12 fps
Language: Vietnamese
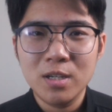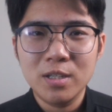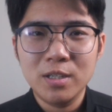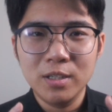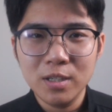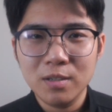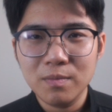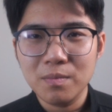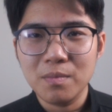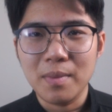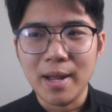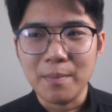
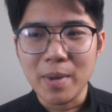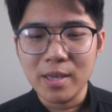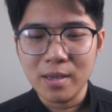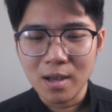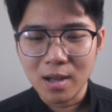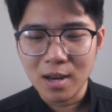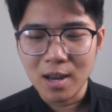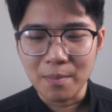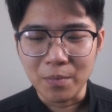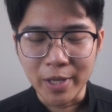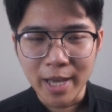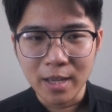nhưng mà bây giờ là
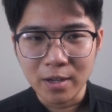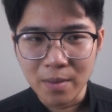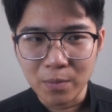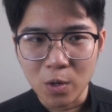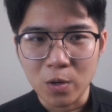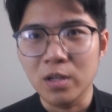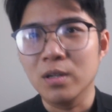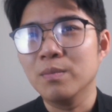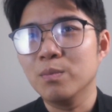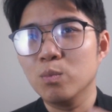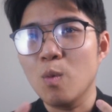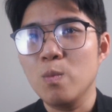12 đêm rồi
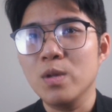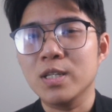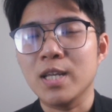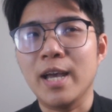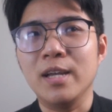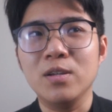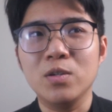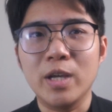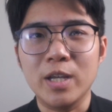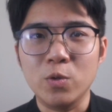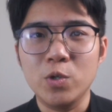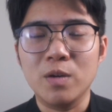4 giờ sáng
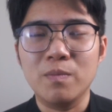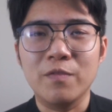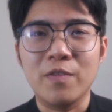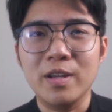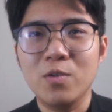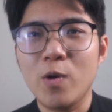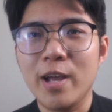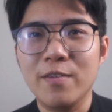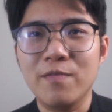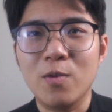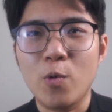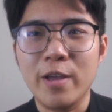ngày chủ nhật mình phải đi quay
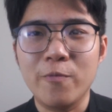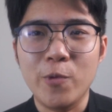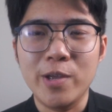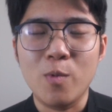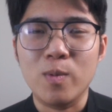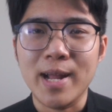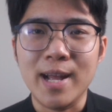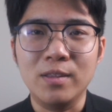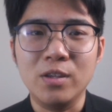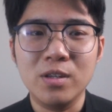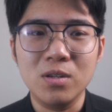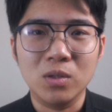và quay nguyên một ngày
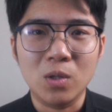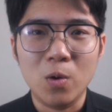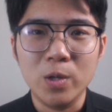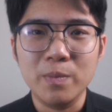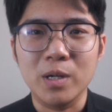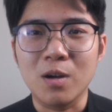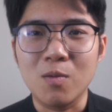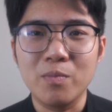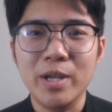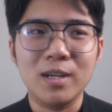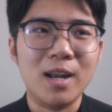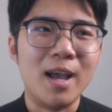tới 9 giờ tối mình không
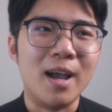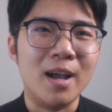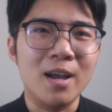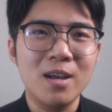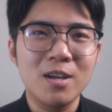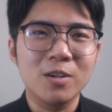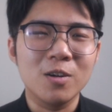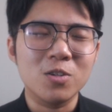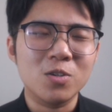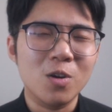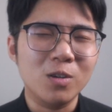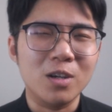biết là có
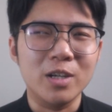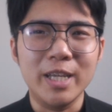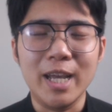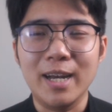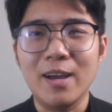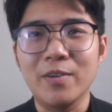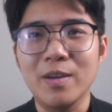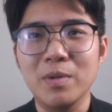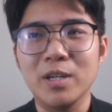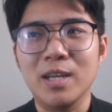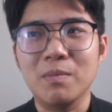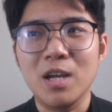slot thời gian nào để
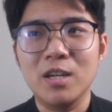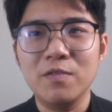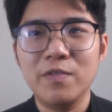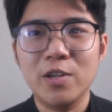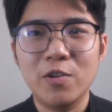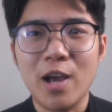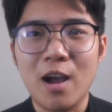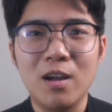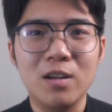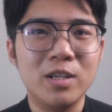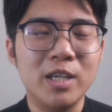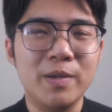mình kịp edit video
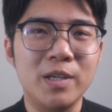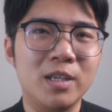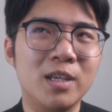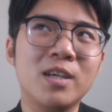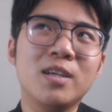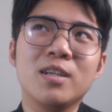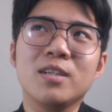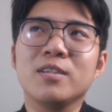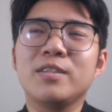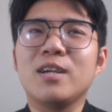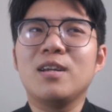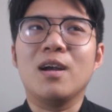đó thì
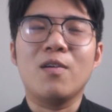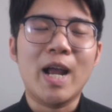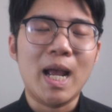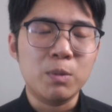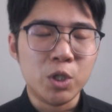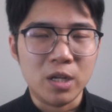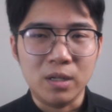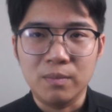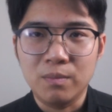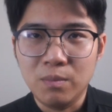chắc là có hai option